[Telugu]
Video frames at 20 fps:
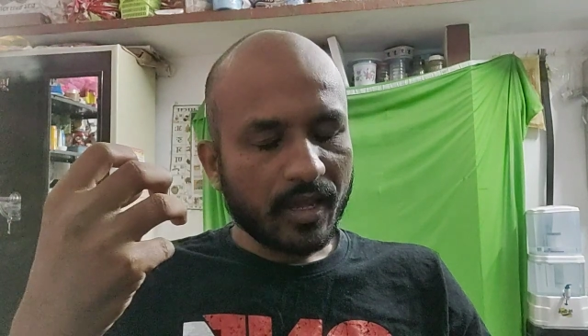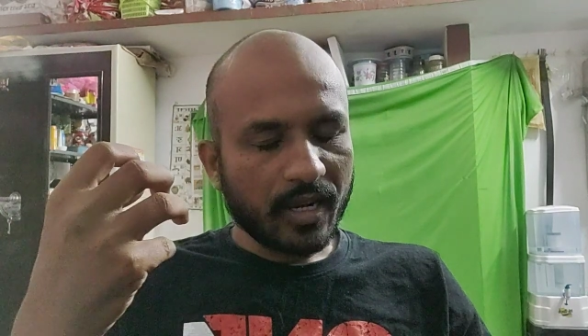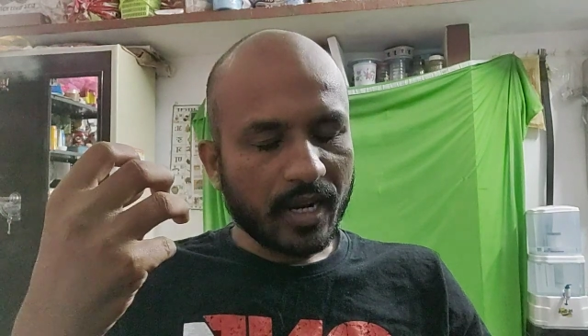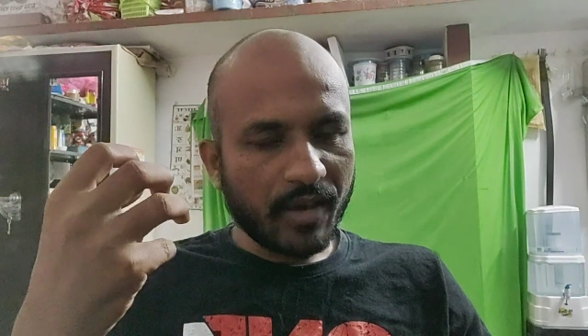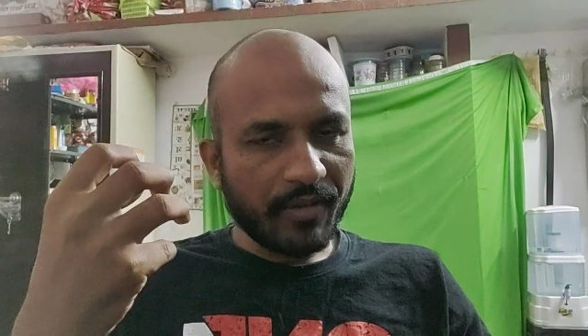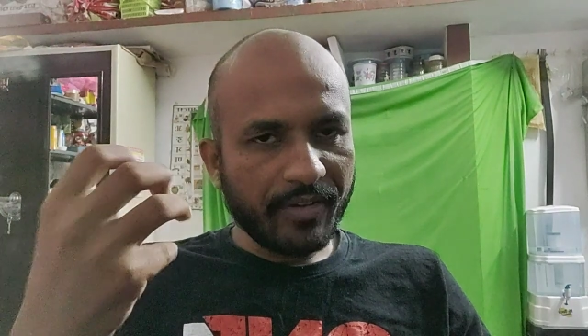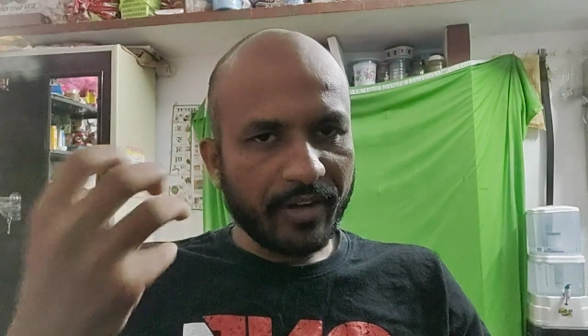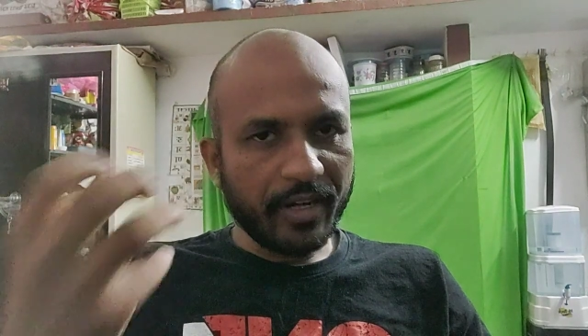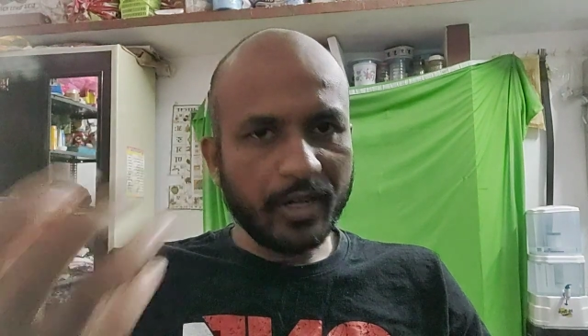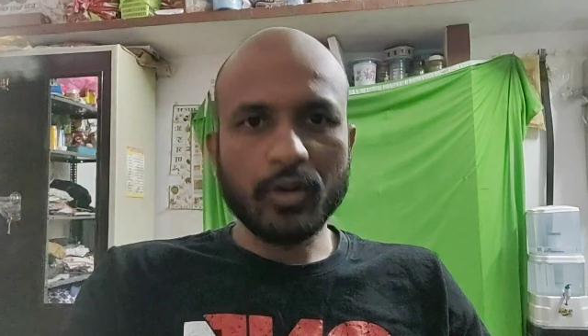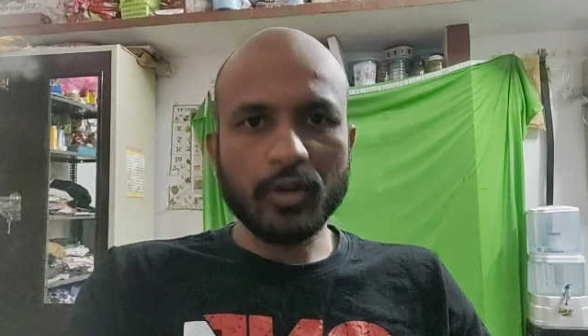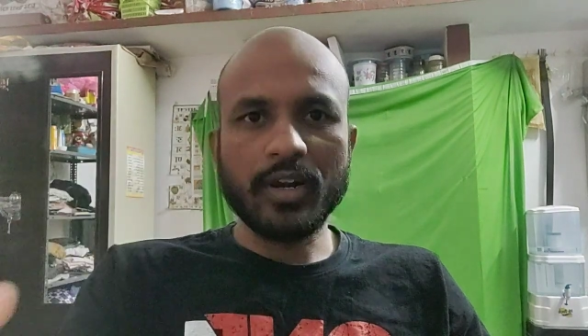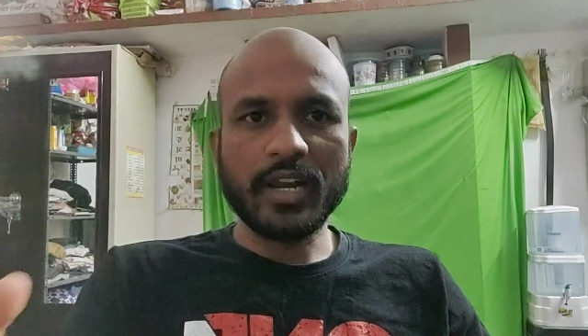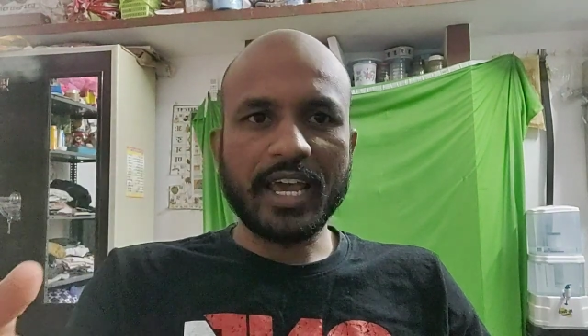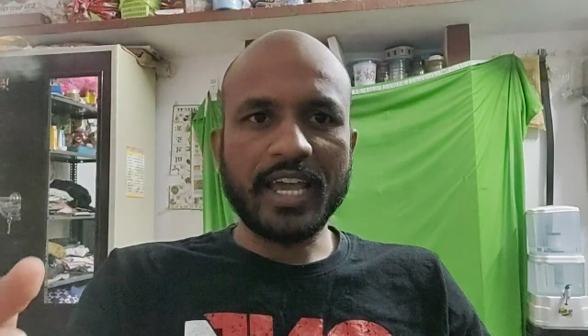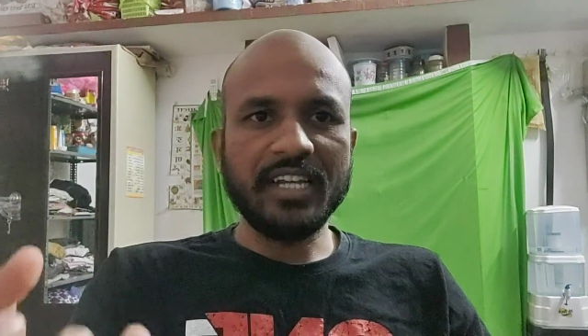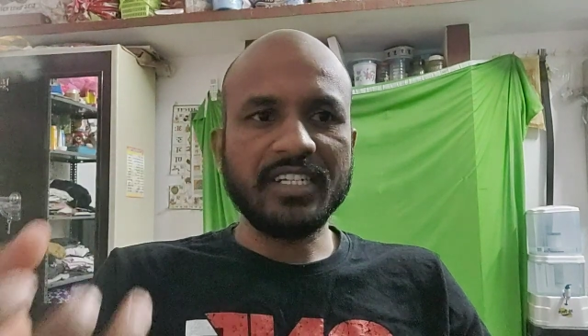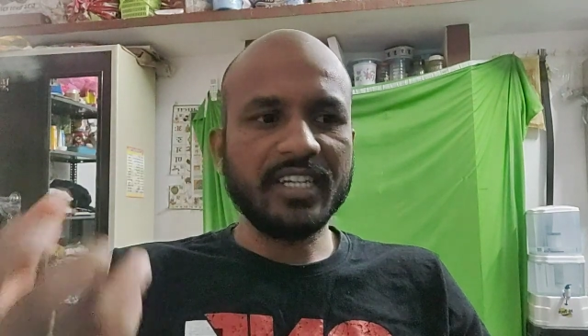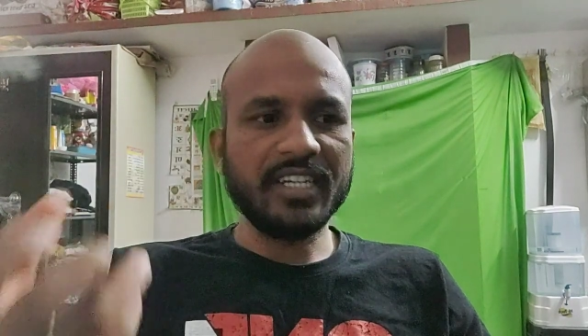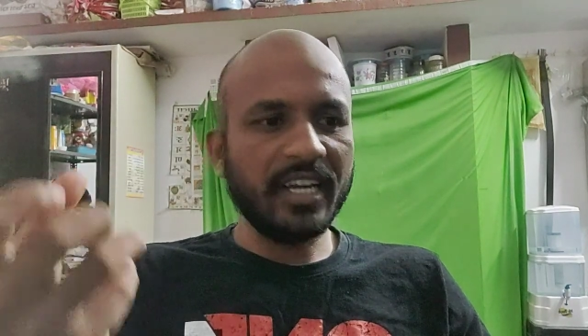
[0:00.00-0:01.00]
నా వీడియోని
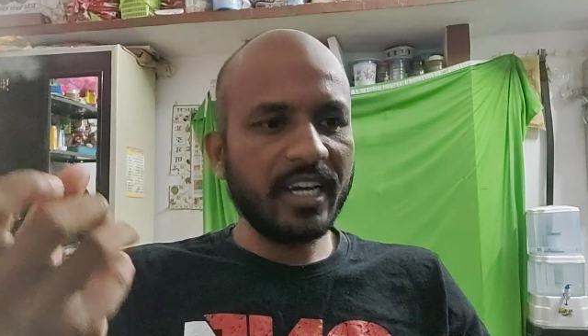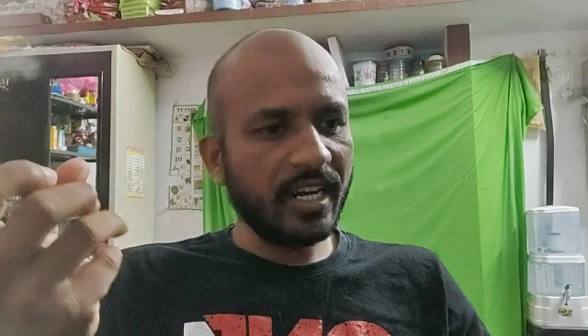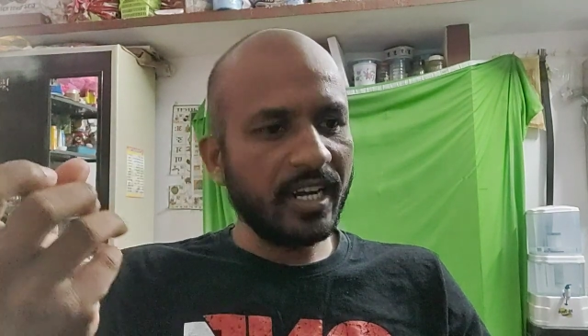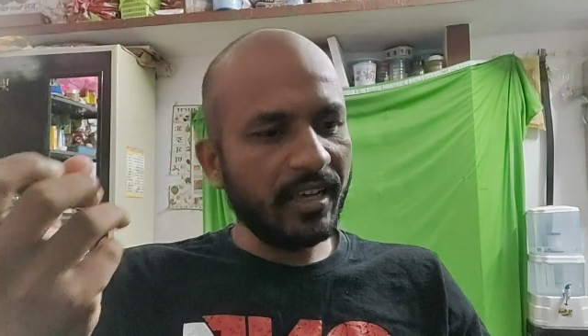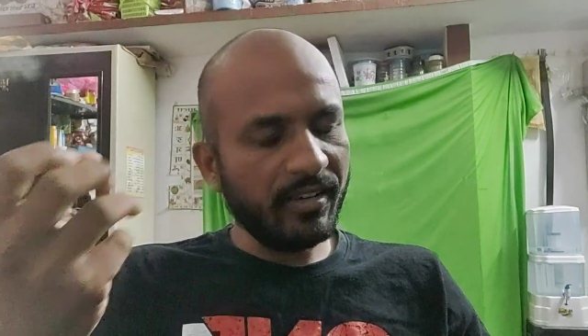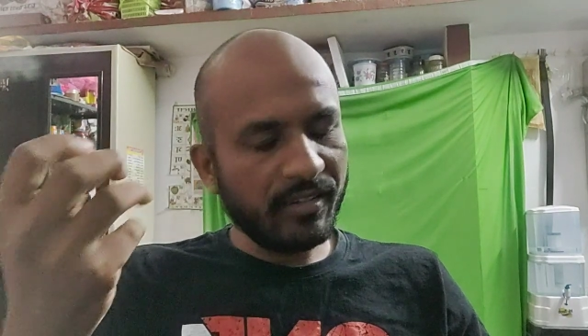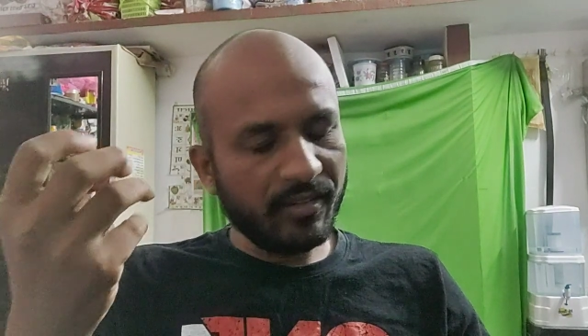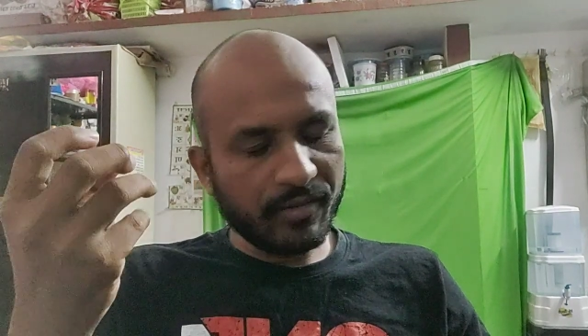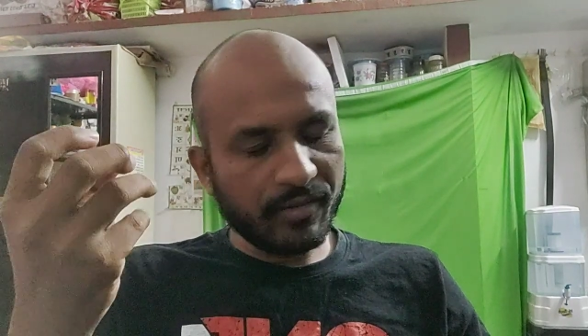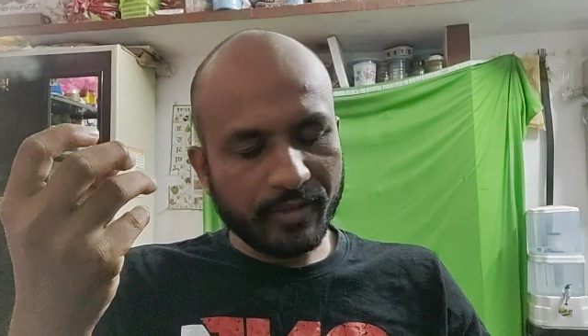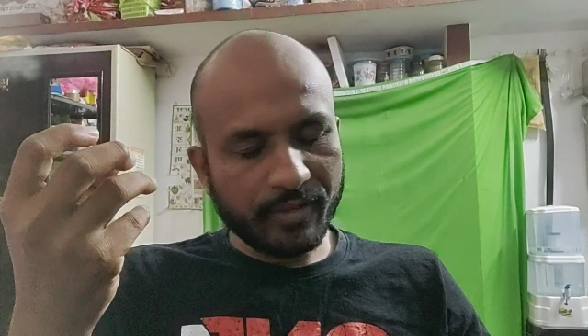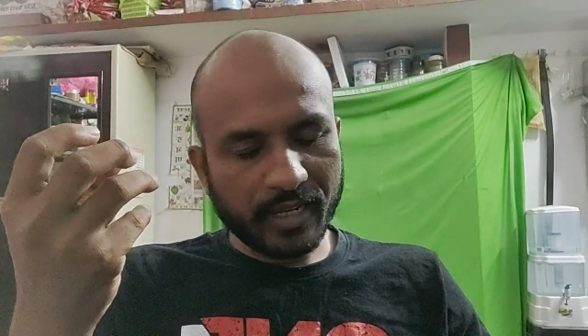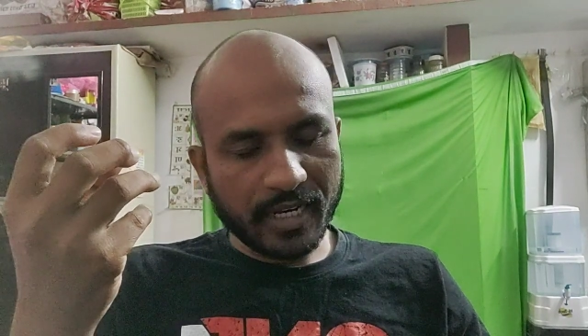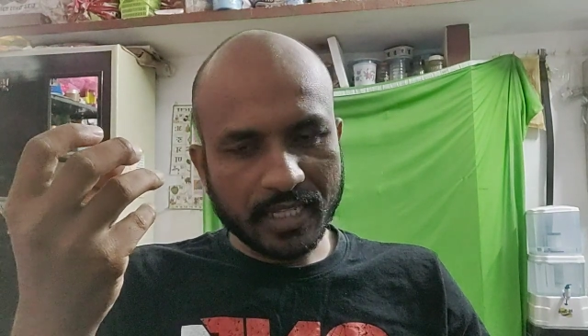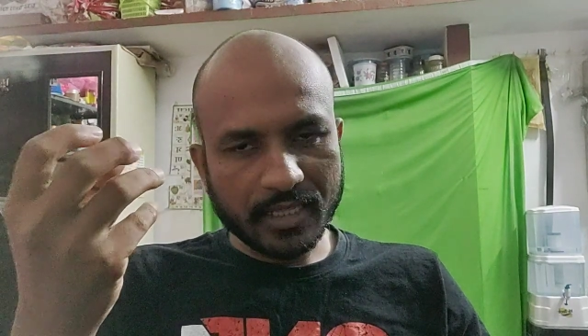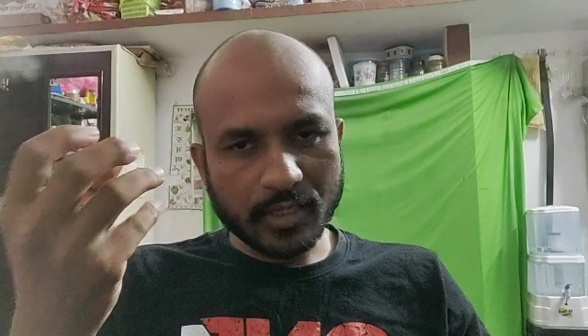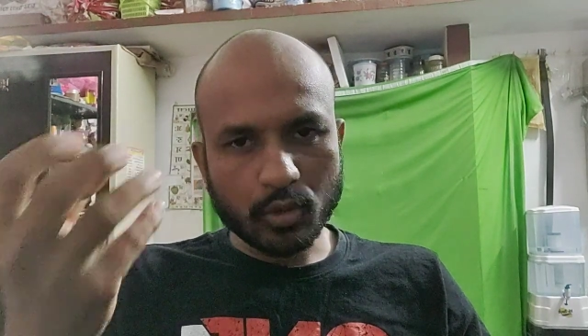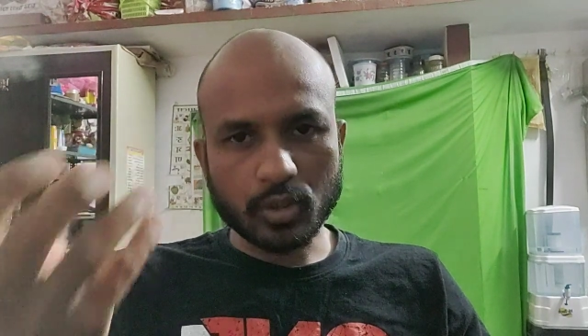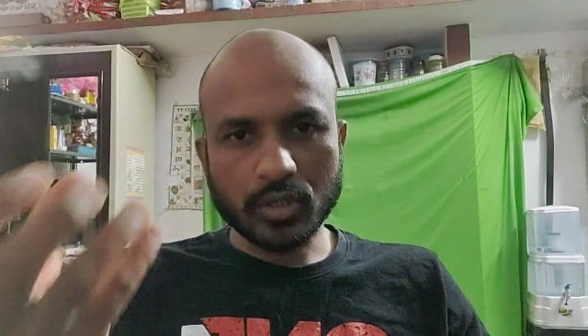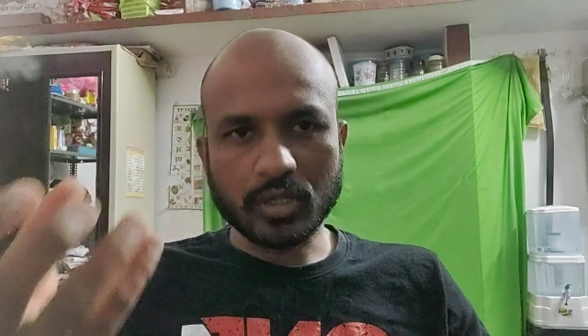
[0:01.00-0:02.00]
లైక్ చేయండి
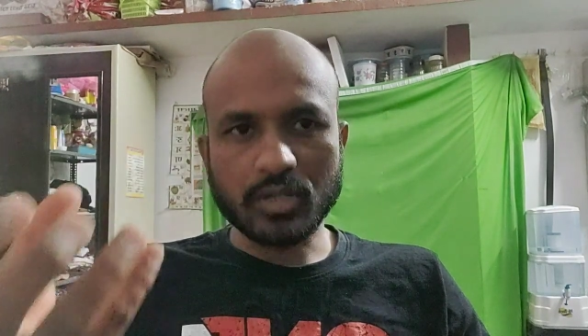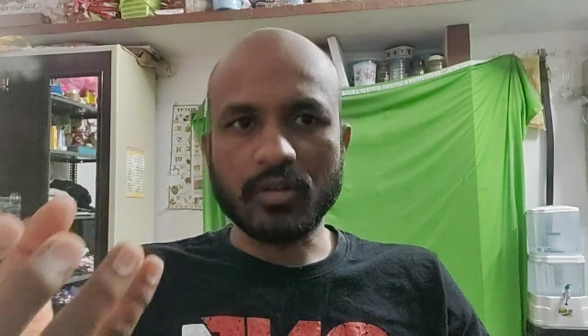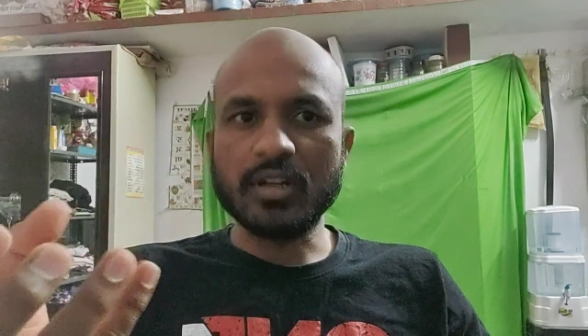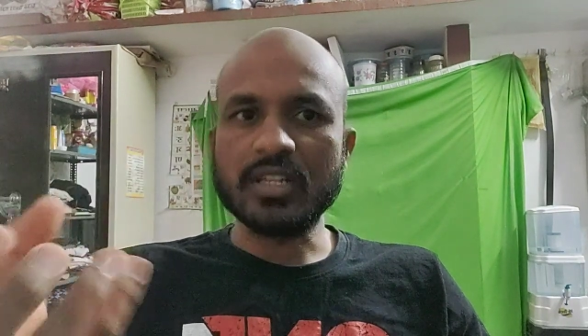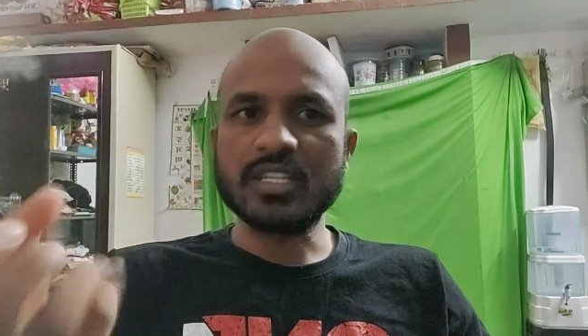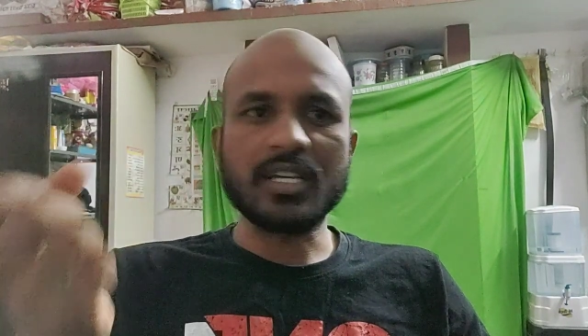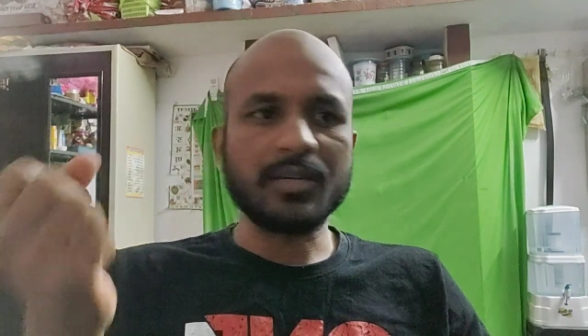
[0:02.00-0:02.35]
వీలైతే కొత్త వాళ్ళు